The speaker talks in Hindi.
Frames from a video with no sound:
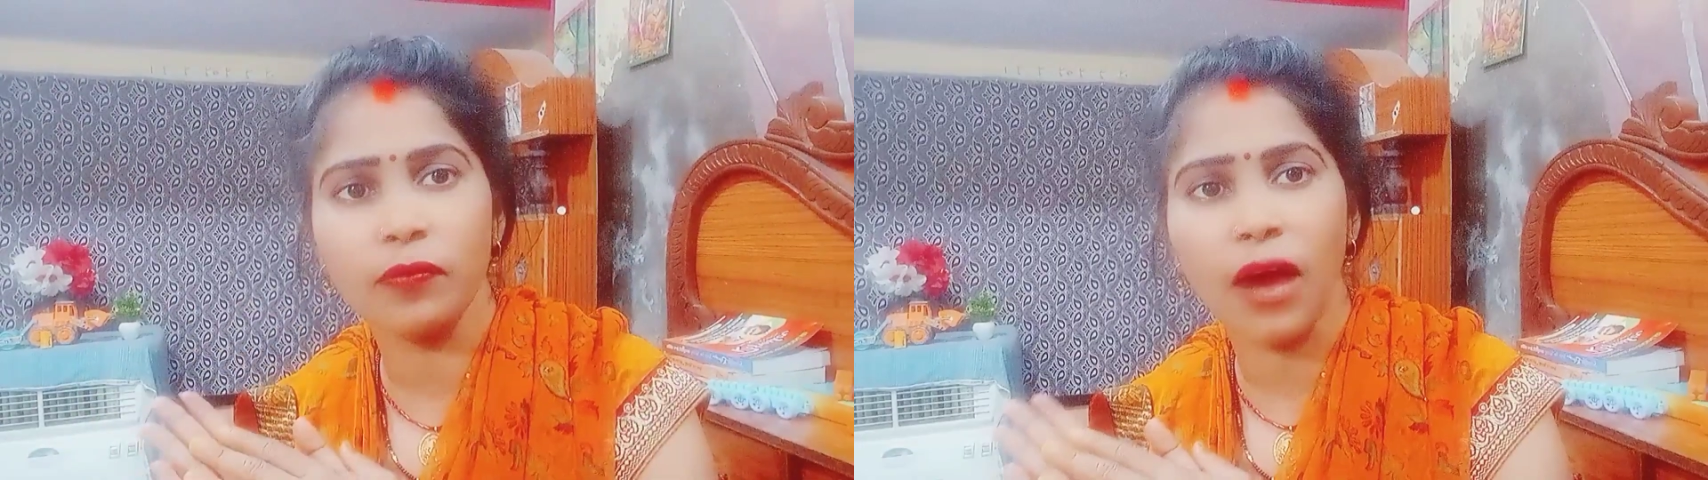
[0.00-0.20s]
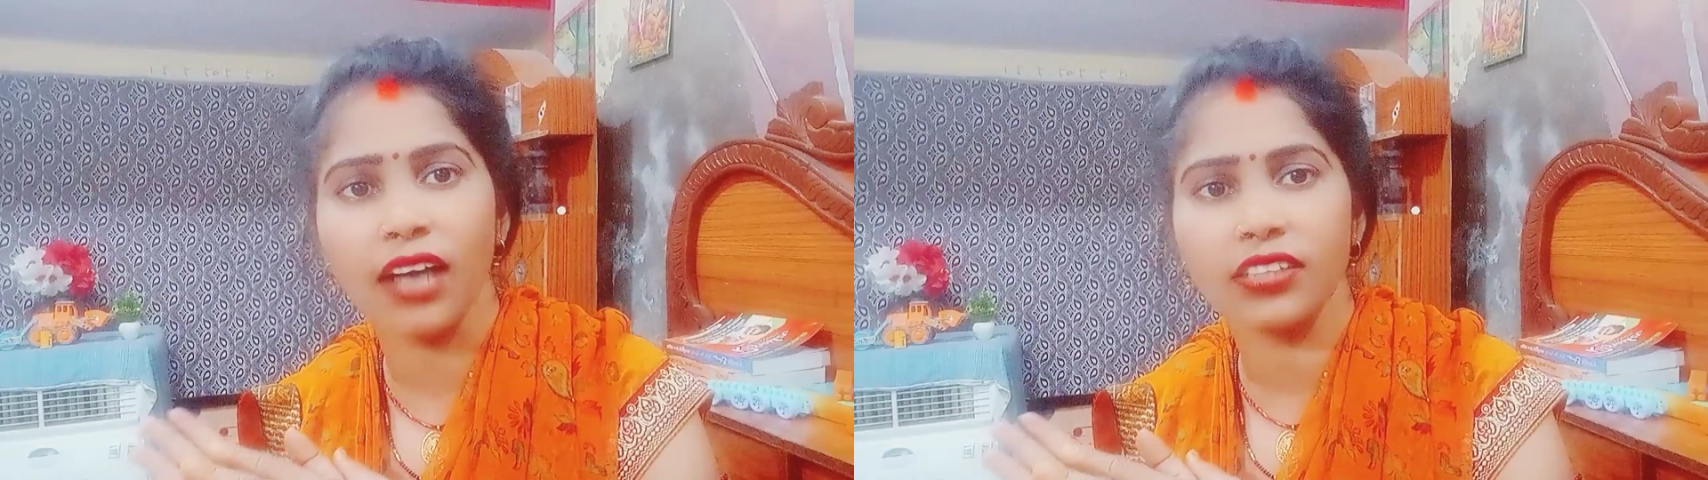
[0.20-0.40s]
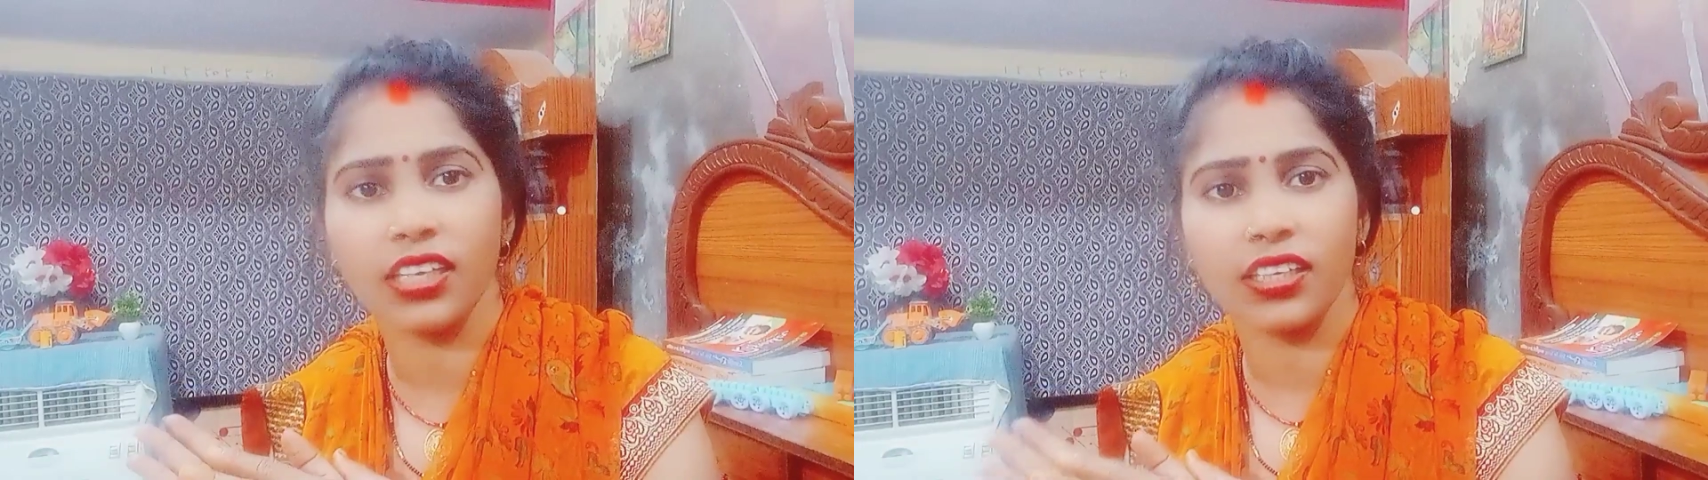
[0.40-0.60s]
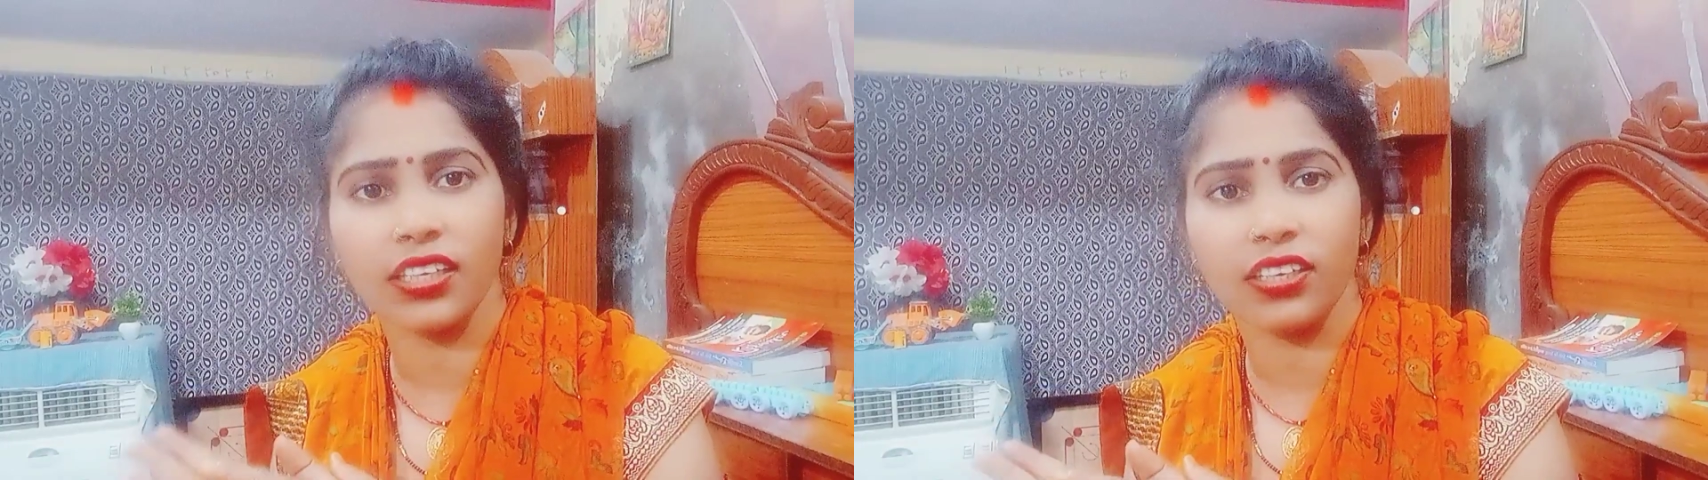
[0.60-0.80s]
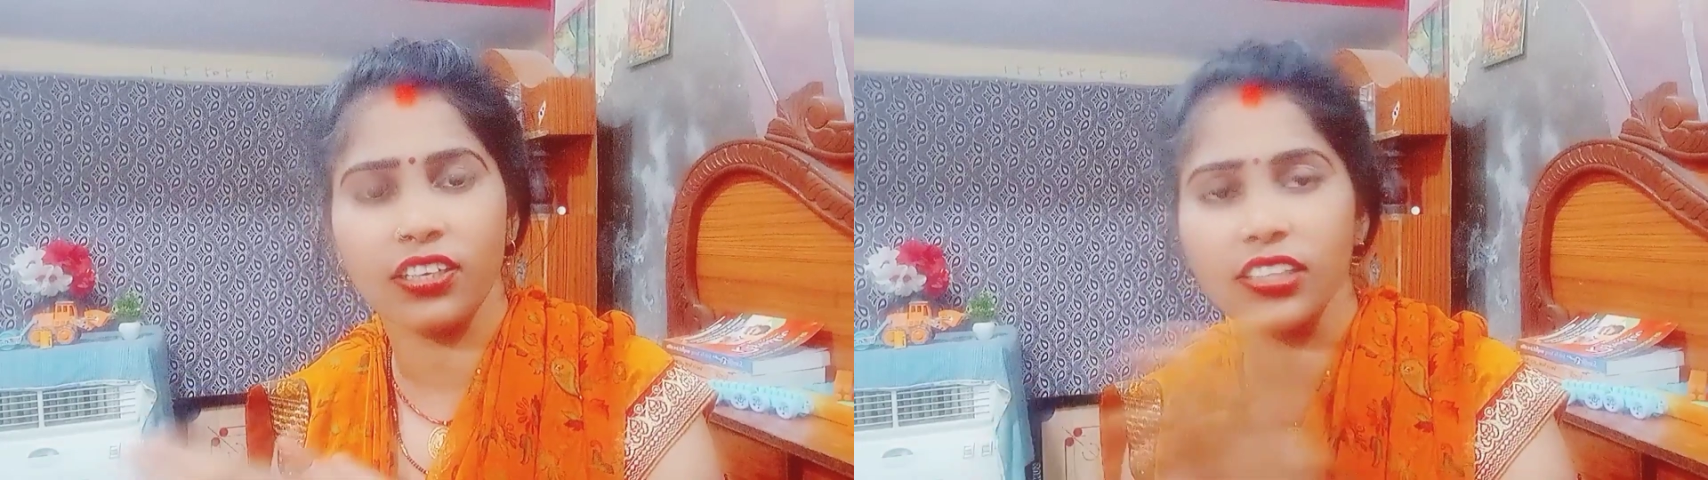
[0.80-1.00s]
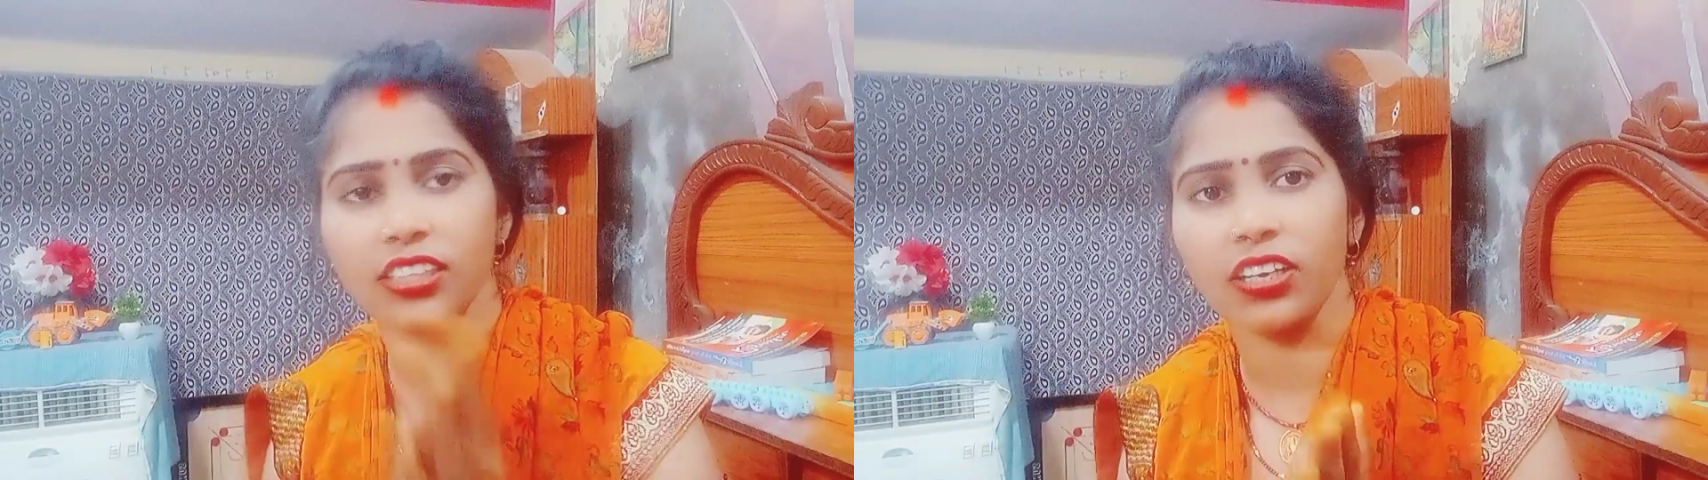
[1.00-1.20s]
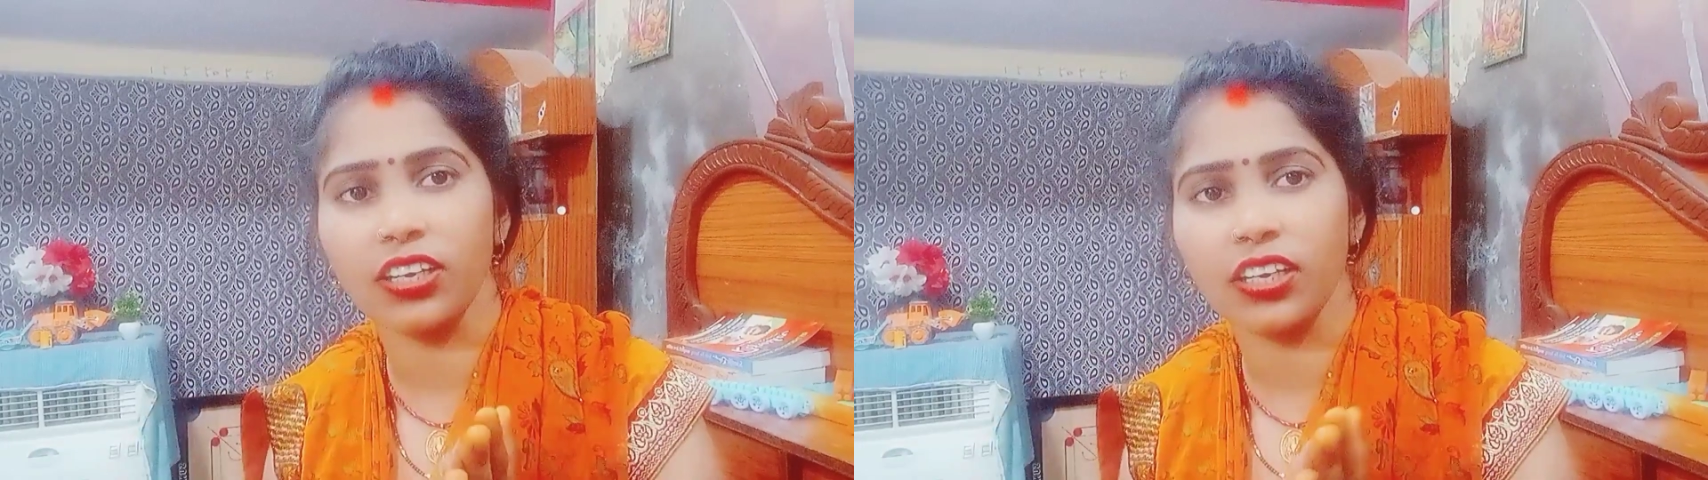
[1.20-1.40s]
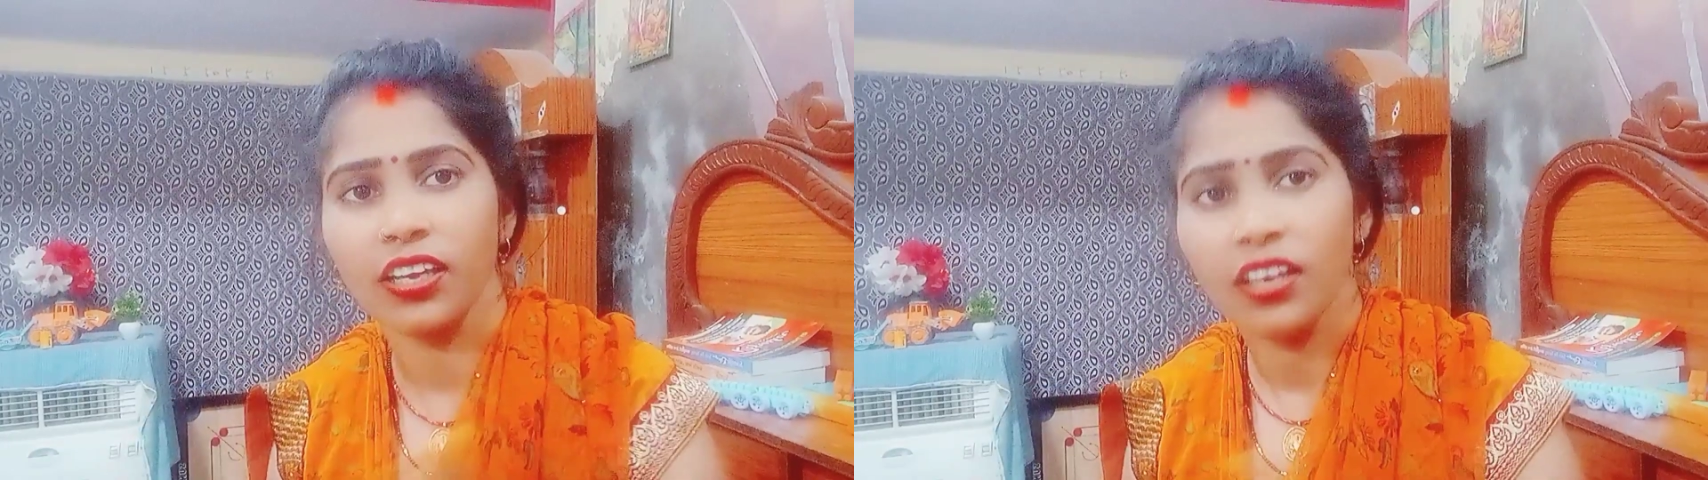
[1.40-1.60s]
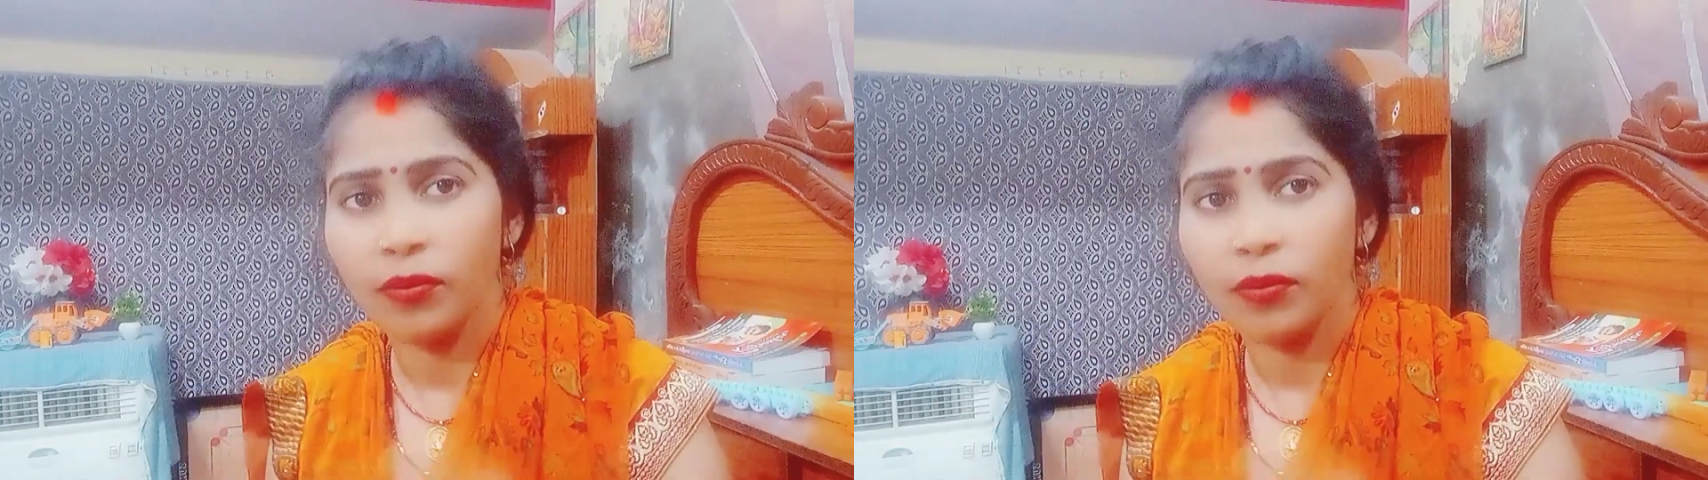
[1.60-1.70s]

भाग जाएगी कल जा करके